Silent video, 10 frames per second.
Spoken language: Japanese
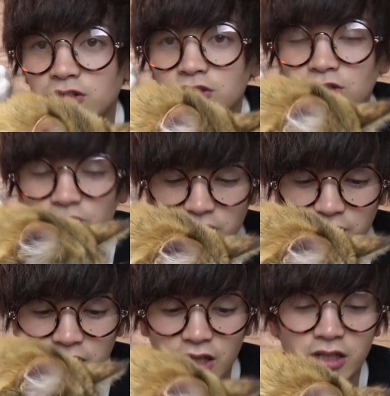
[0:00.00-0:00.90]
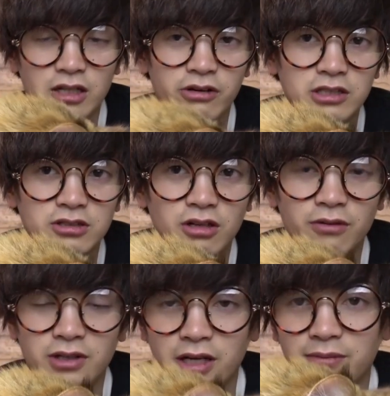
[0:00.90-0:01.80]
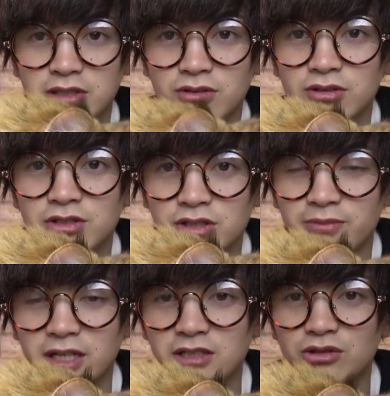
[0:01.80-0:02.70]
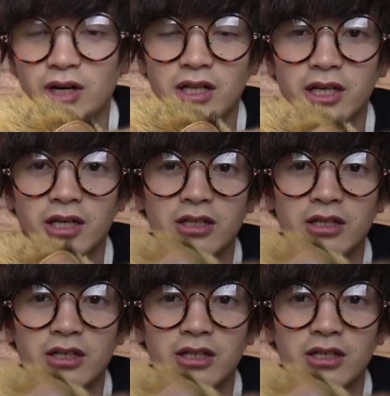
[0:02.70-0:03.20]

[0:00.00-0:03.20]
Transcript: ということでいただいたおやつとかもね、まあ少しずつ、毎日はね